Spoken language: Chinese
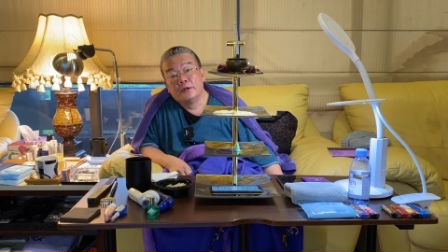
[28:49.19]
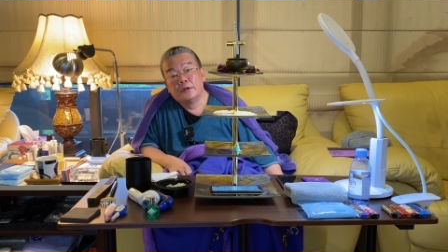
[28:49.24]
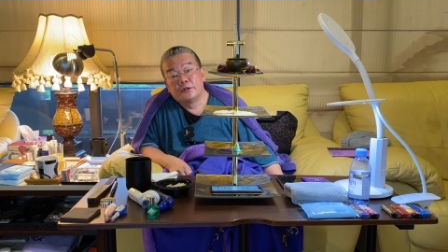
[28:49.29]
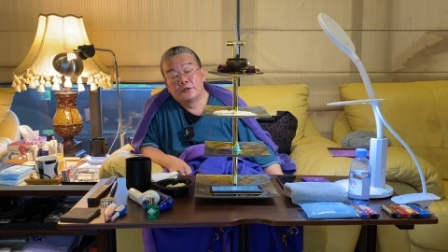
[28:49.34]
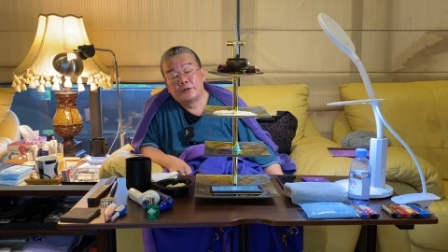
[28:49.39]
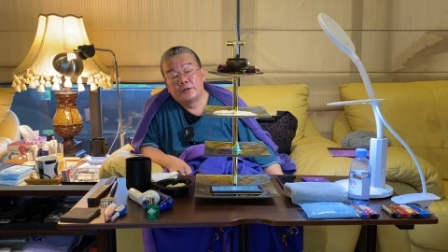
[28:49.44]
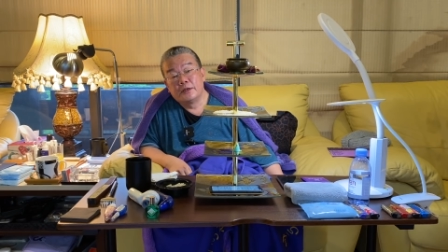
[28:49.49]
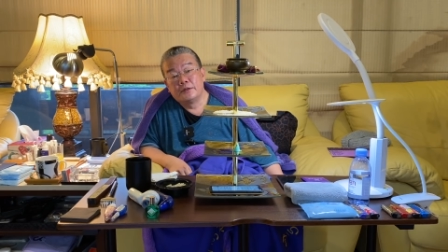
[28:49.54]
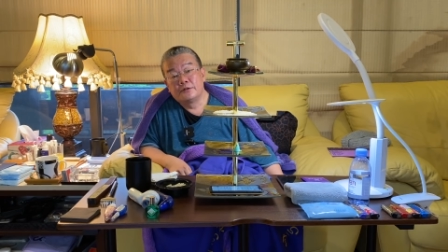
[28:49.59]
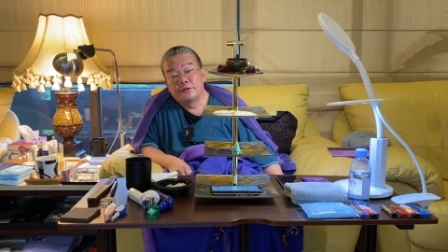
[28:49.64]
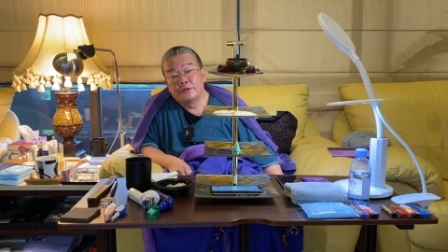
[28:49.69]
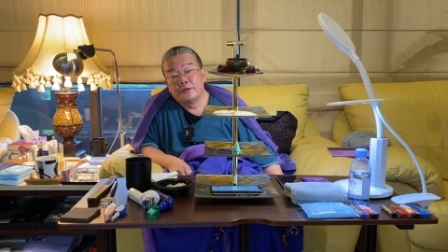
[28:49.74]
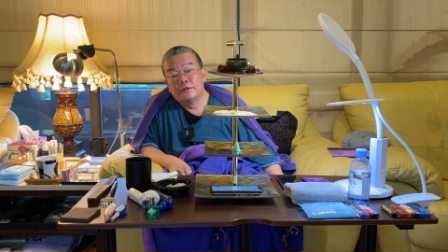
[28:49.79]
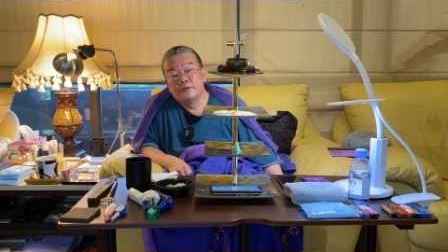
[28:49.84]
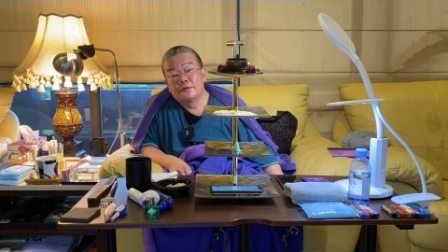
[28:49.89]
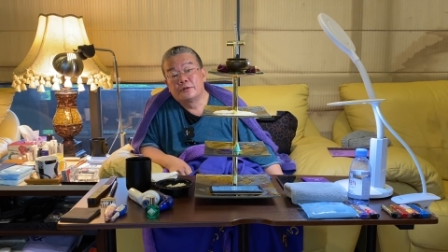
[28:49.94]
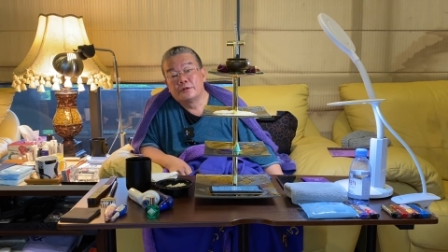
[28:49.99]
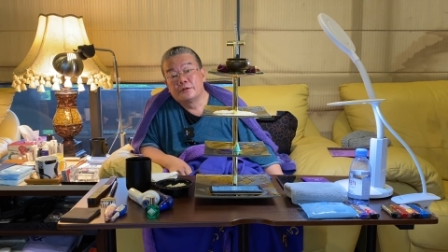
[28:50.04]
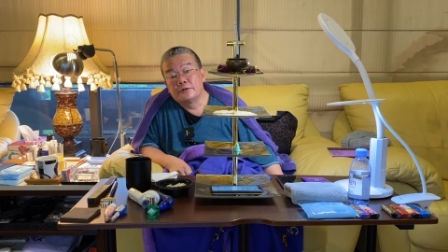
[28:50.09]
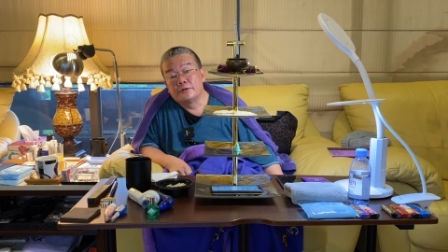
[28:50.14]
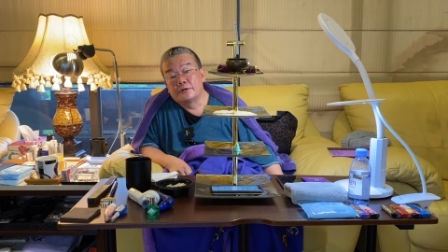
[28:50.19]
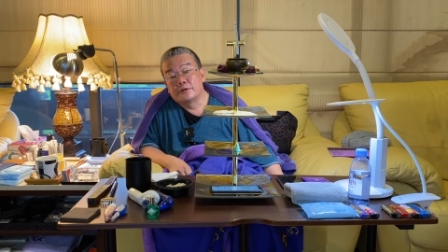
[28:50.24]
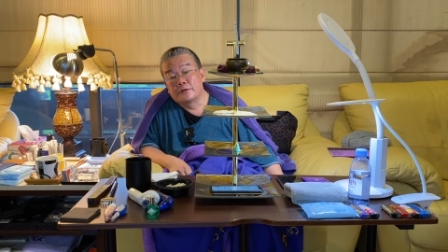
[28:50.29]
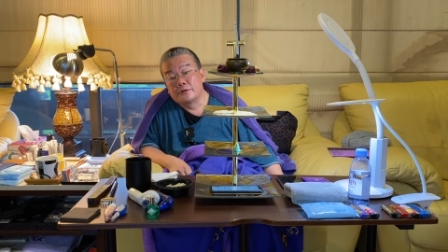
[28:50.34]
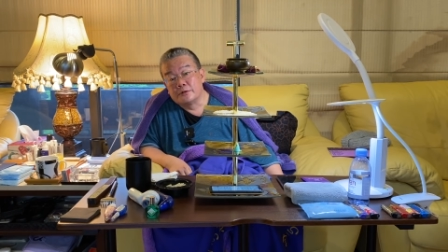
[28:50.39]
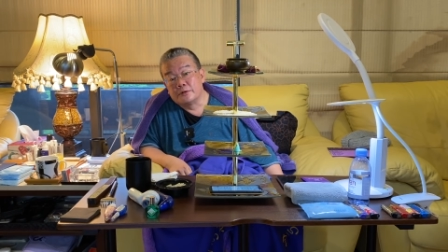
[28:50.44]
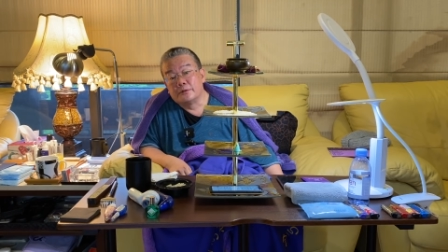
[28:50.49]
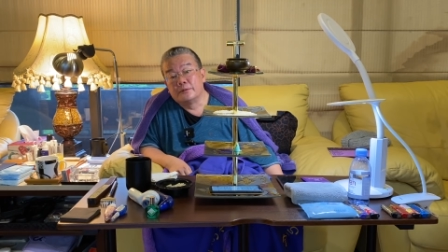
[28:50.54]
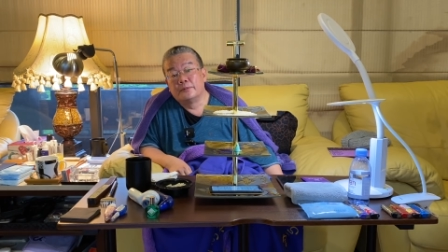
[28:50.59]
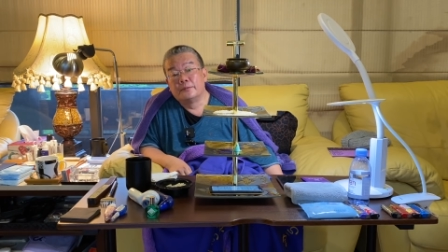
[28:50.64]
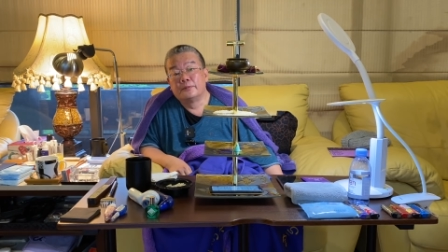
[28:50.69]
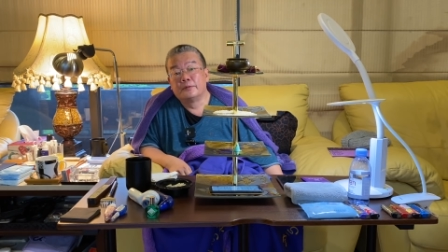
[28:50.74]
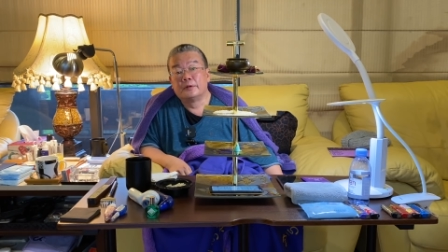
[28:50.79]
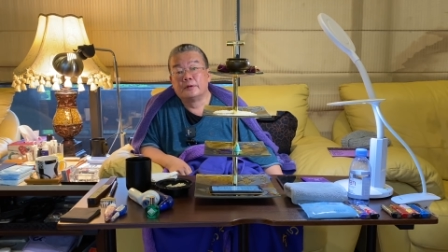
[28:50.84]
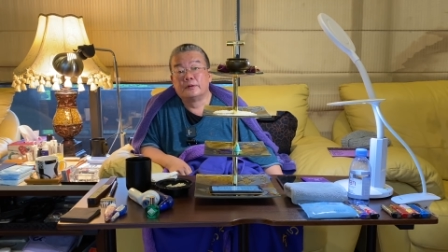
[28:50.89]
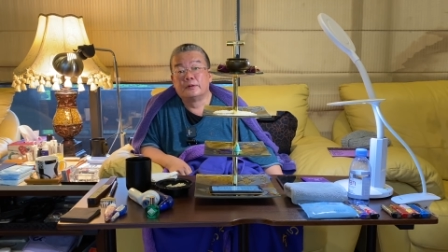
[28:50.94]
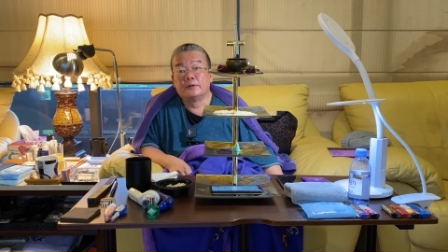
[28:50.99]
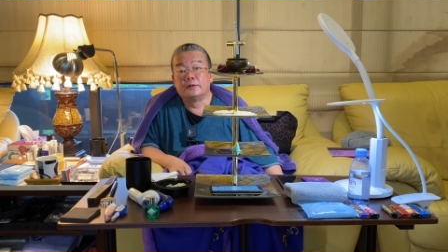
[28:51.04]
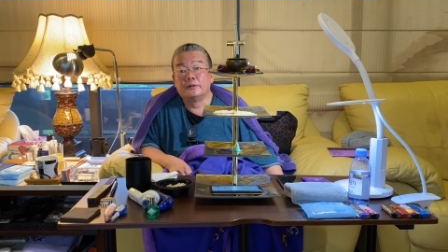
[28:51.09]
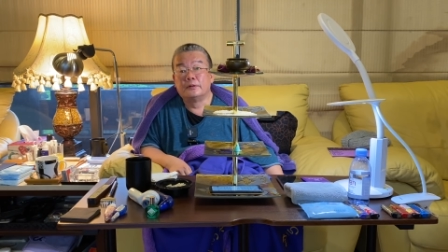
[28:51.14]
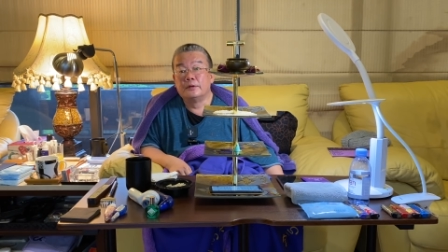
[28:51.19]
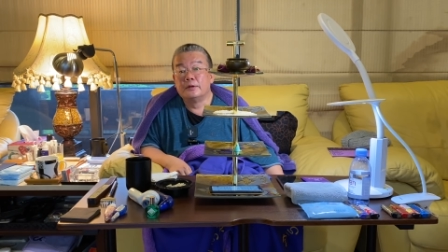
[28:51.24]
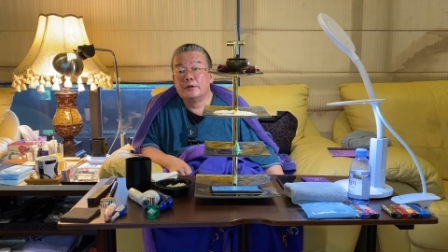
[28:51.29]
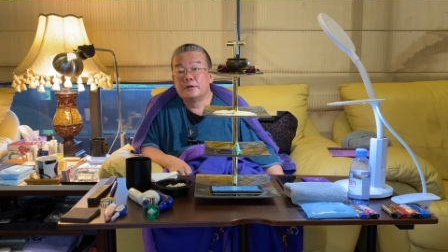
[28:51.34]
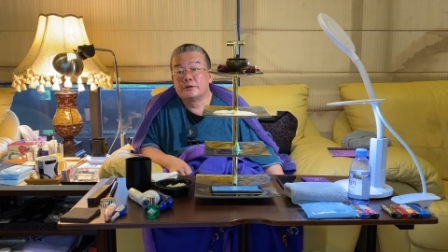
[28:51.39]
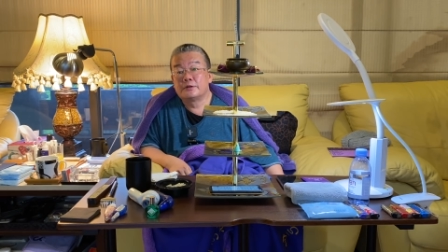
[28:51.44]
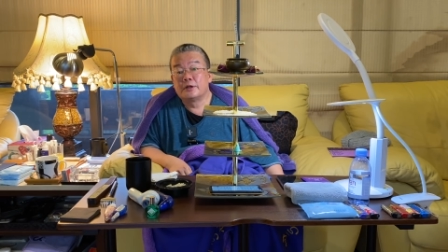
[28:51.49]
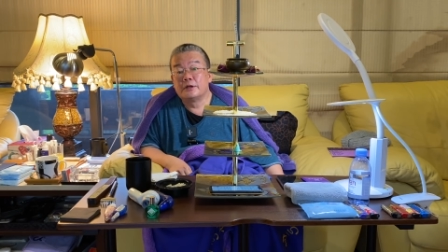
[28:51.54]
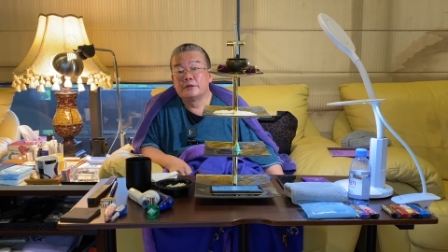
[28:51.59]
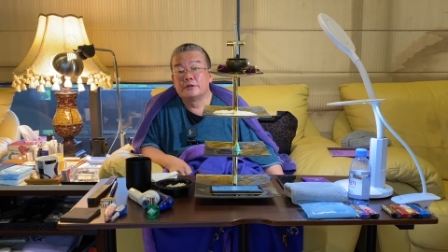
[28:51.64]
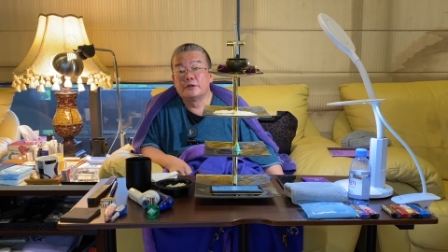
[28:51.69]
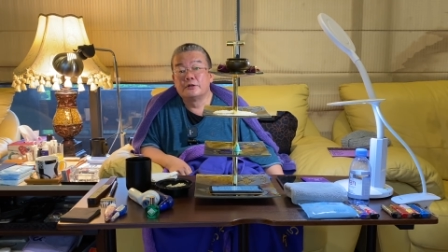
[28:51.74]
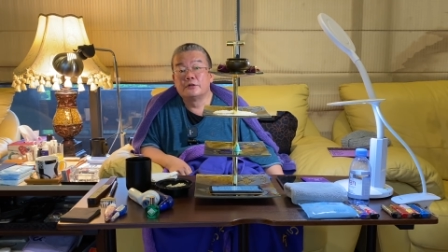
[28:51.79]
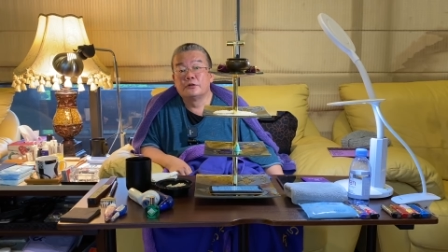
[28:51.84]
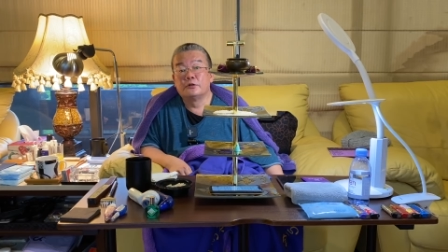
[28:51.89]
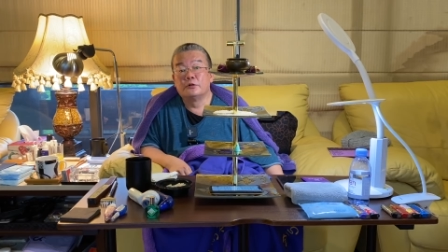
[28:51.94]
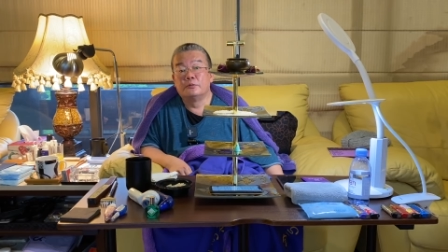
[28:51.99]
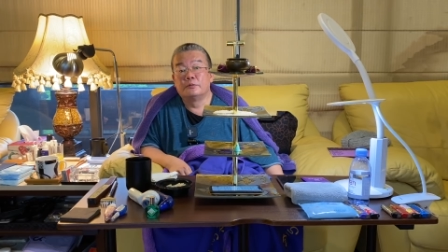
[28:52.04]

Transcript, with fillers: 三生四智，啊，三生就是我